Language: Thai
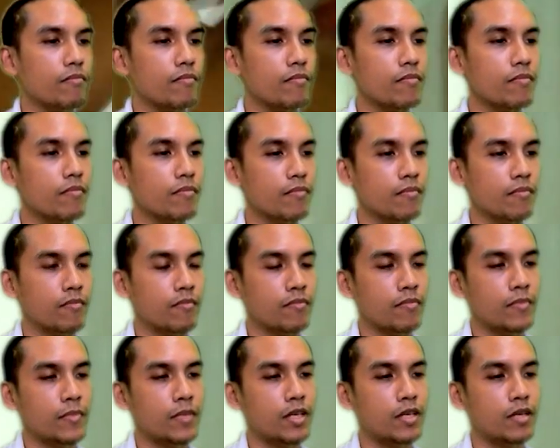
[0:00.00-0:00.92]

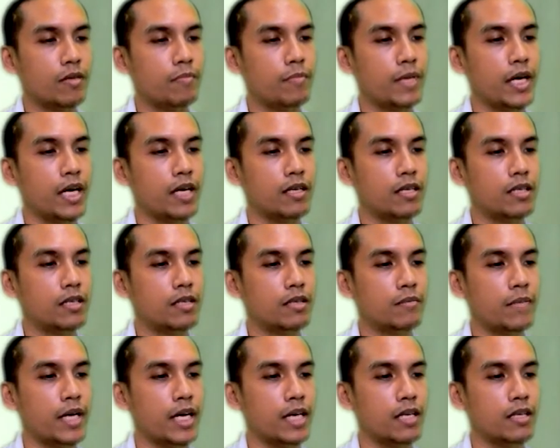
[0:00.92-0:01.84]
กนะครับแบ่งครึ่ง
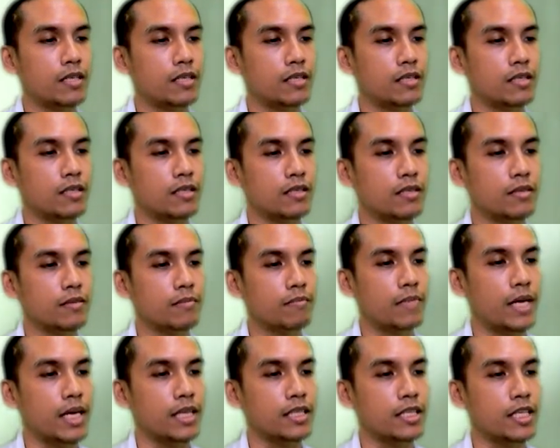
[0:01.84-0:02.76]
แบ่งครึ่ง
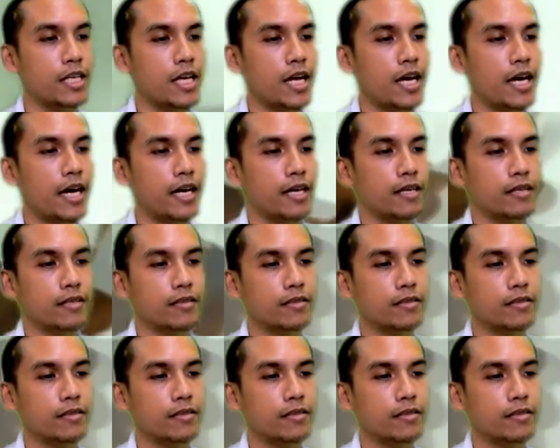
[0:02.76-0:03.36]
แบ่งทะแยง